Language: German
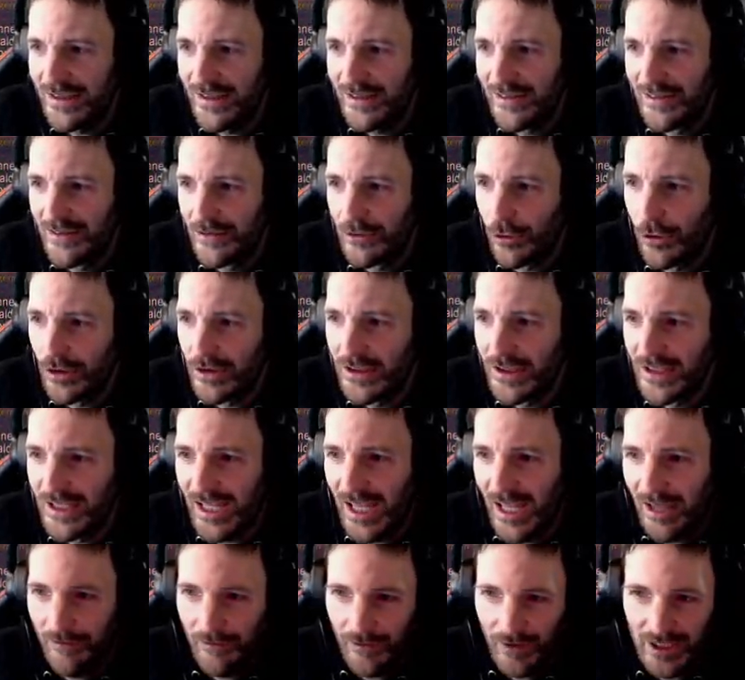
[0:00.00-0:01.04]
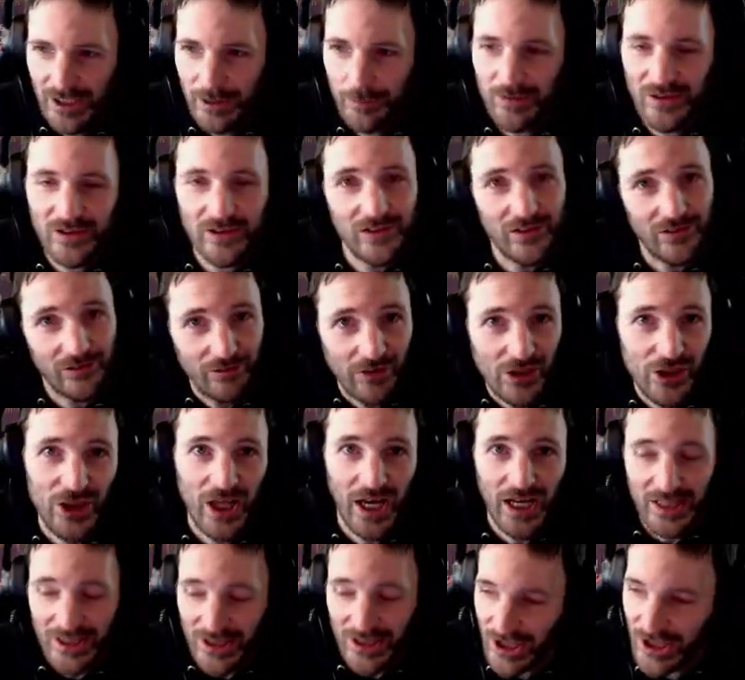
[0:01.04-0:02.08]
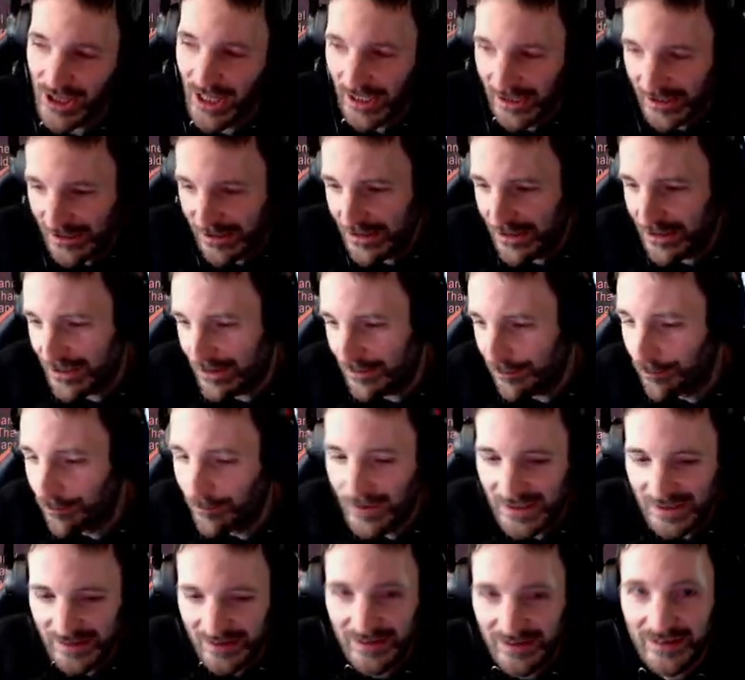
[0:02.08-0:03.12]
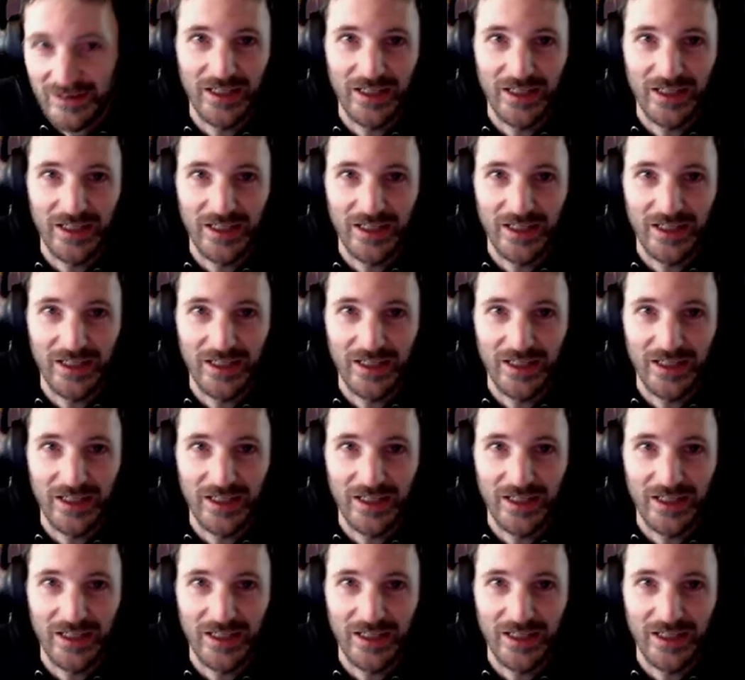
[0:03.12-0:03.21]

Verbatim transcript: Diesen goldenen Käfer gibt es wahrscheinlich dann mit